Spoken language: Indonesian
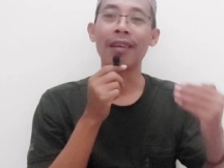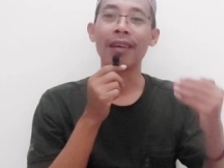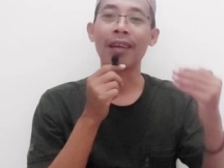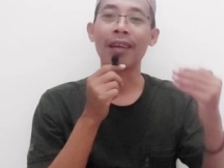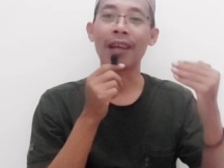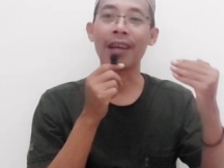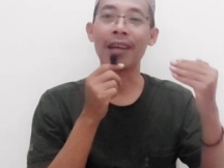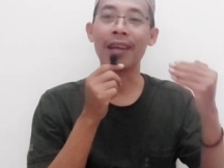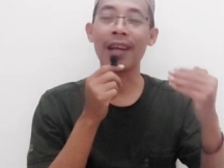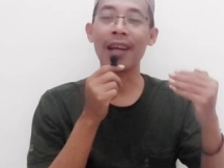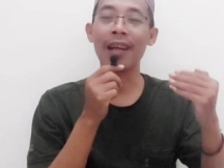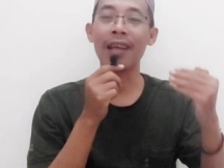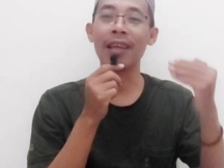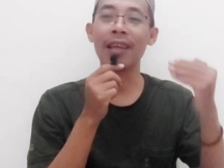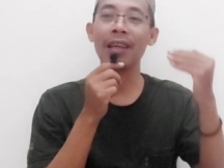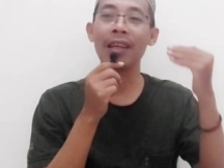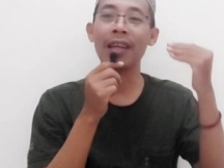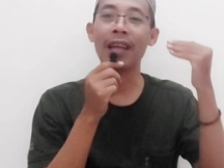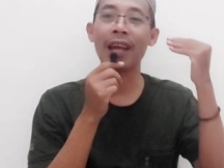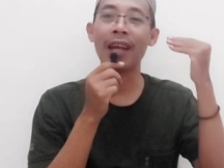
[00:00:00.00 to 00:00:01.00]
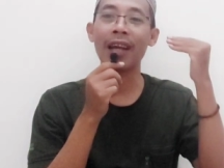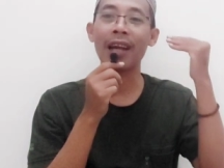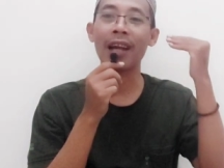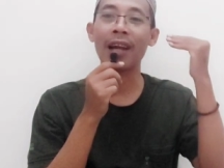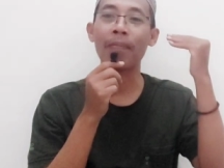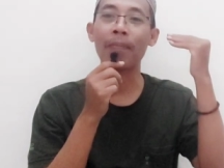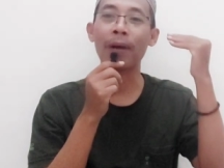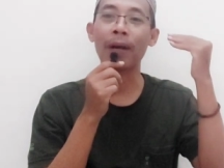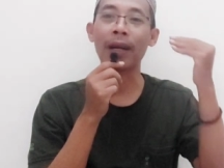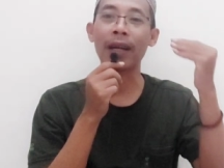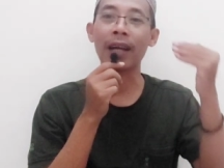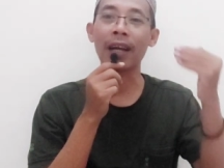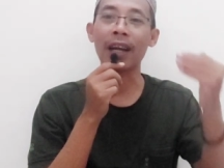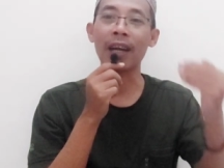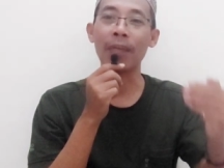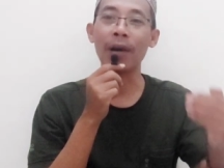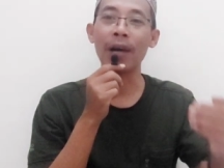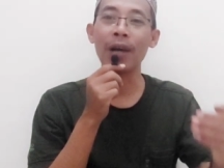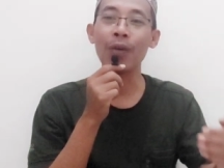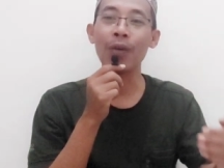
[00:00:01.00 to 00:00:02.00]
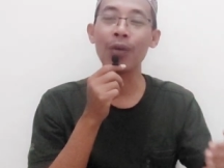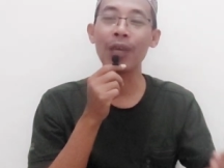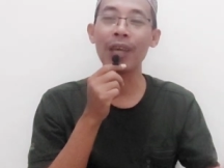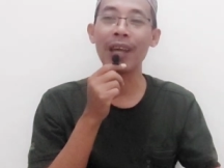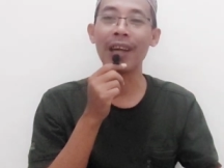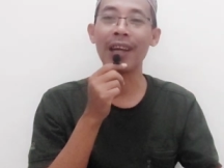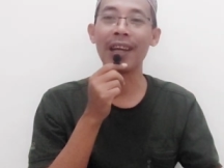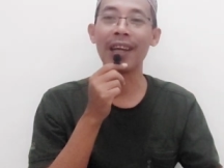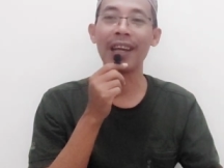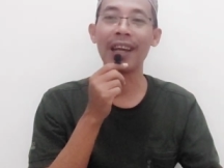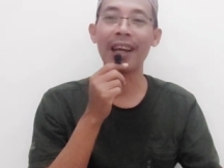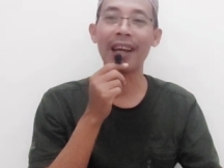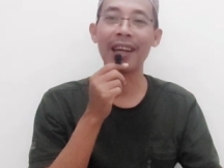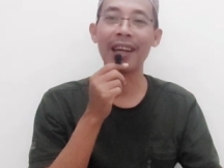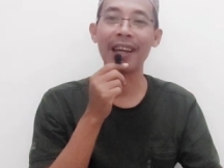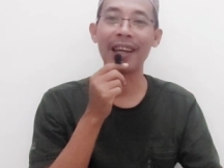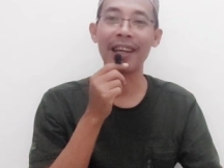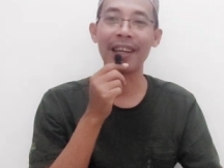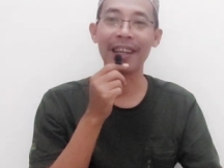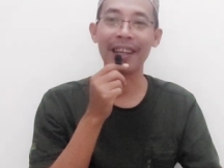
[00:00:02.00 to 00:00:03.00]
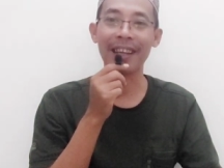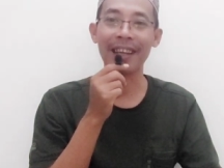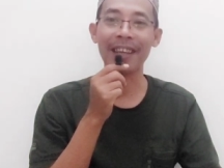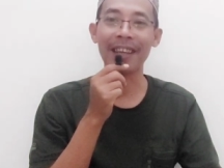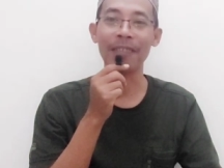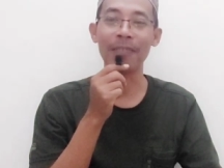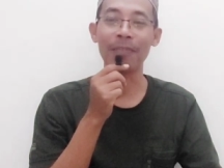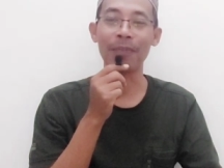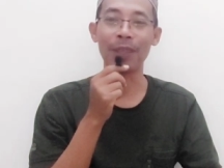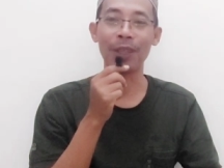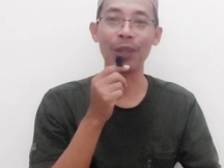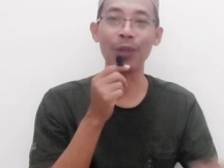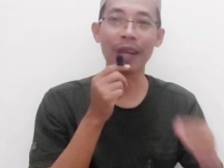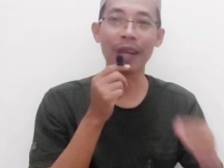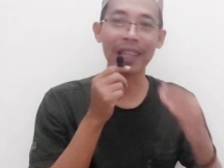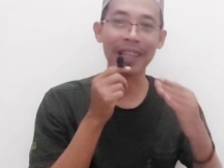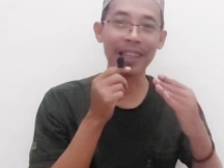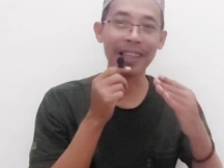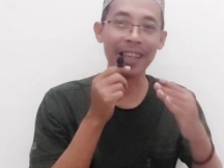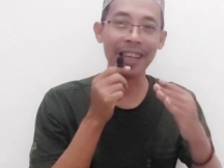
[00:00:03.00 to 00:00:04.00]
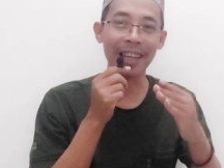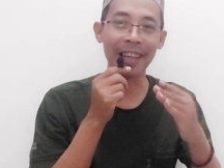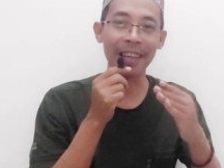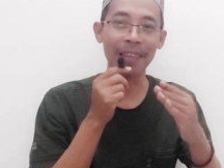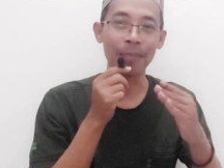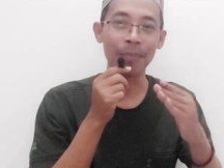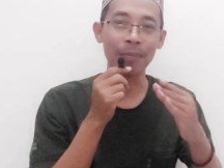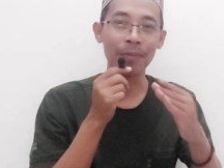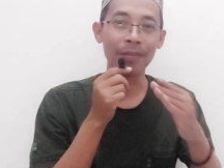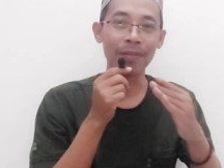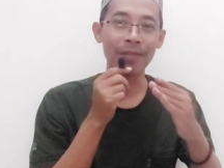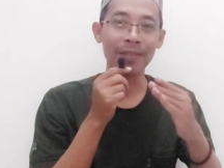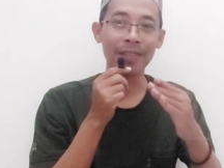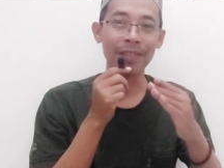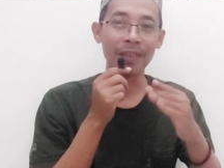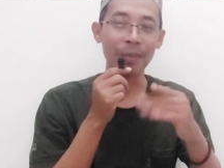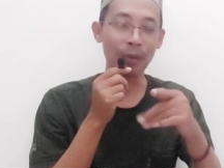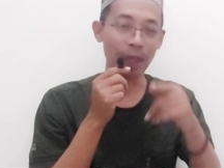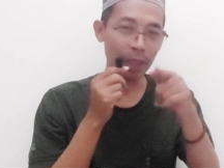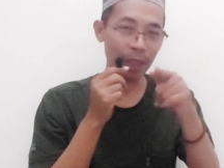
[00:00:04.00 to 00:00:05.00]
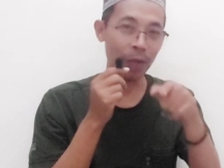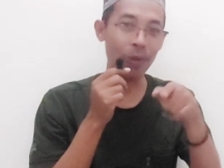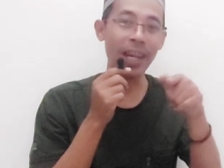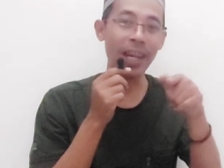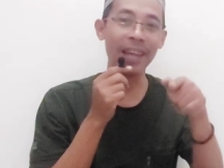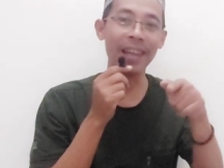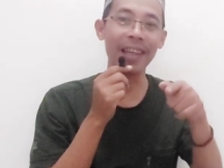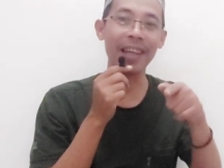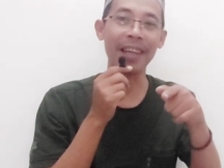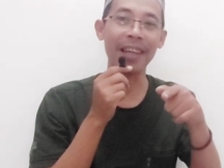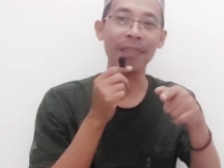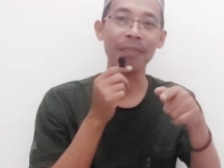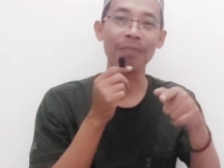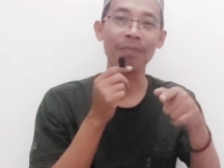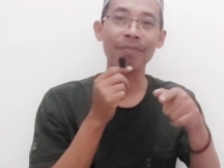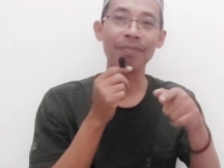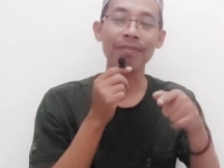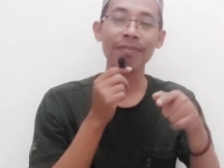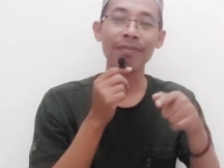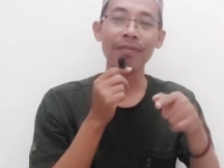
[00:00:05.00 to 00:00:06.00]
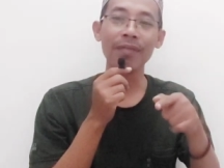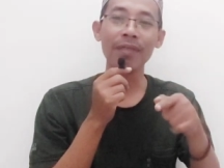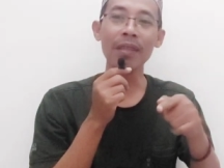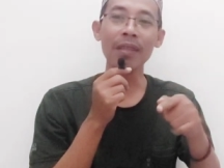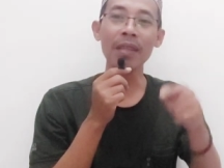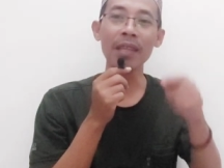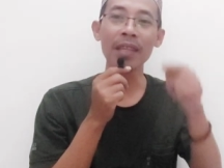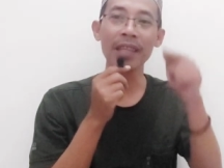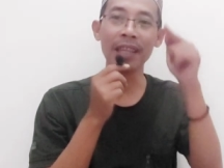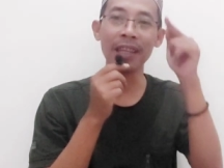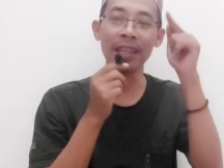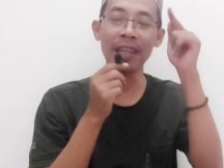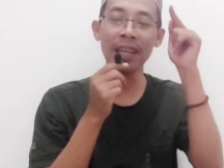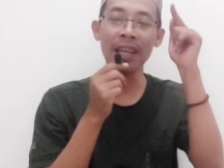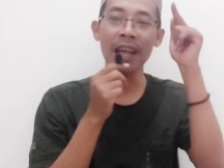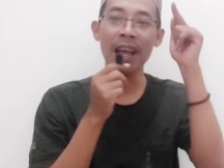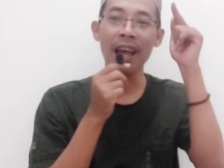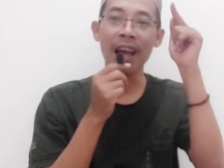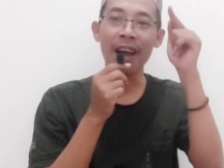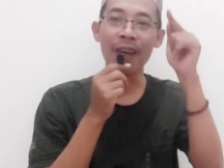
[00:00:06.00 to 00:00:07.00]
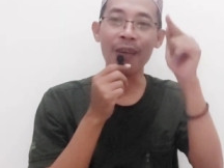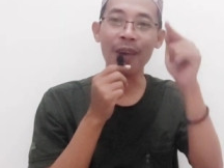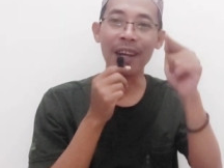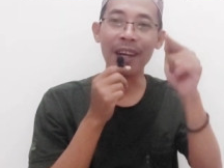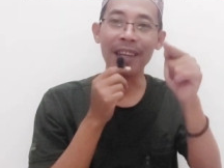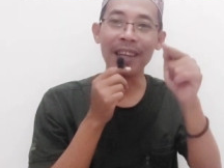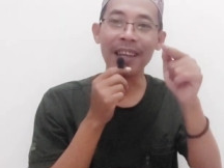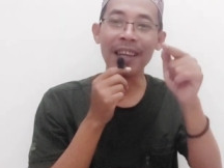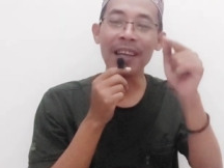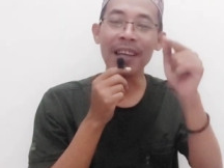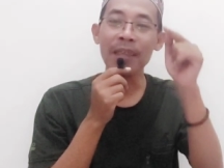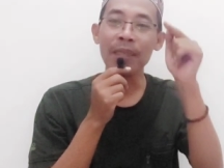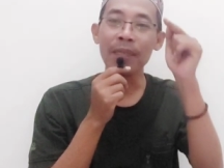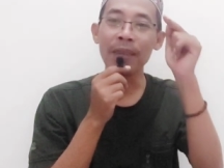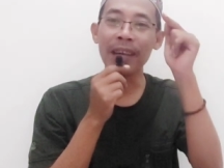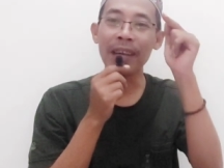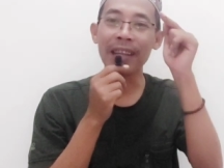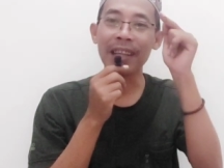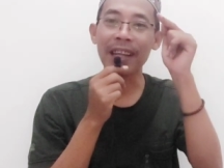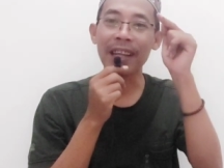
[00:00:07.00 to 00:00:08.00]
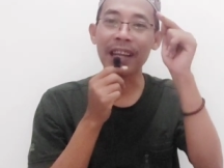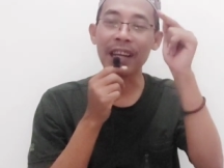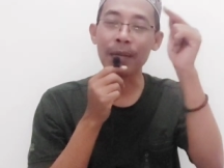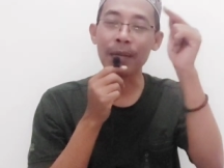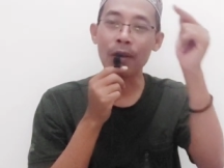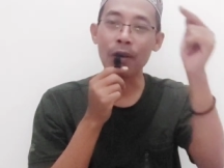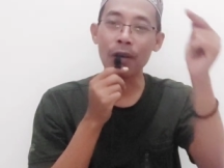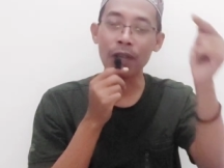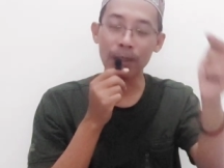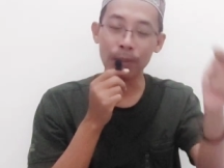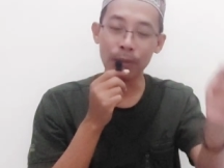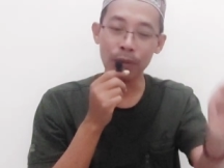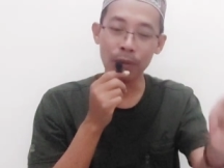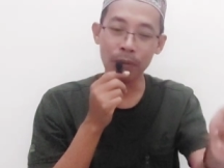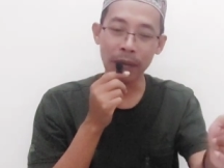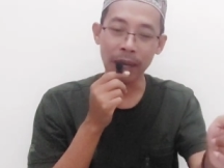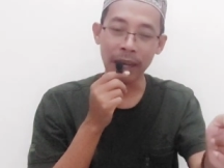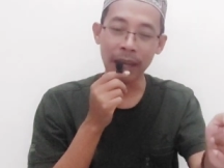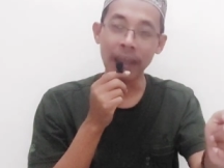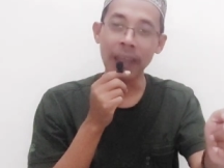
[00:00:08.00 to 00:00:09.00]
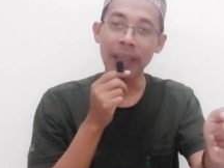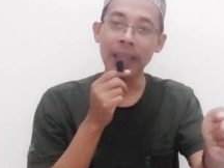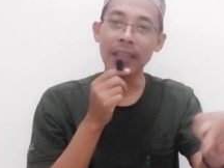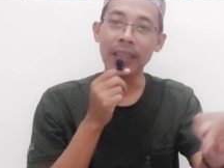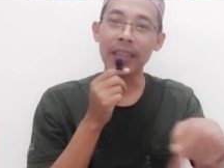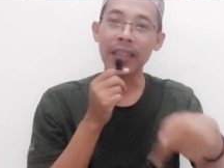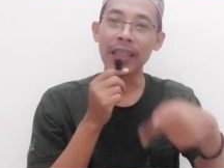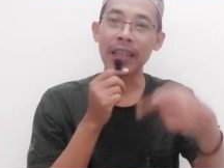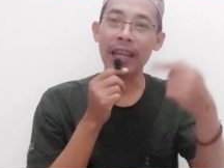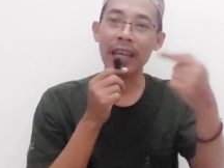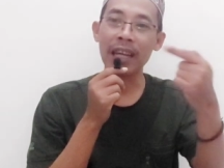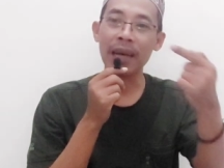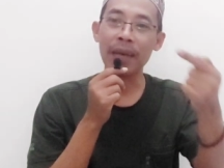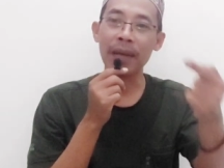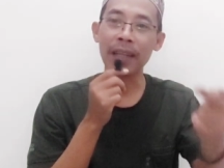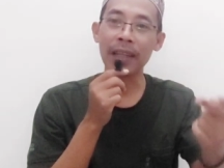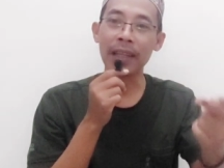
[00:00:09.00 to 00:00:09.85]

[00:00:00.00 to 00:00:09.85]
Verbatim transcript: karena ini adalah perkara baru yang diada-adakan. Itu kata Endang. Videonya ada. Jadi awalnya mengatakan maulid mubah setelah dapat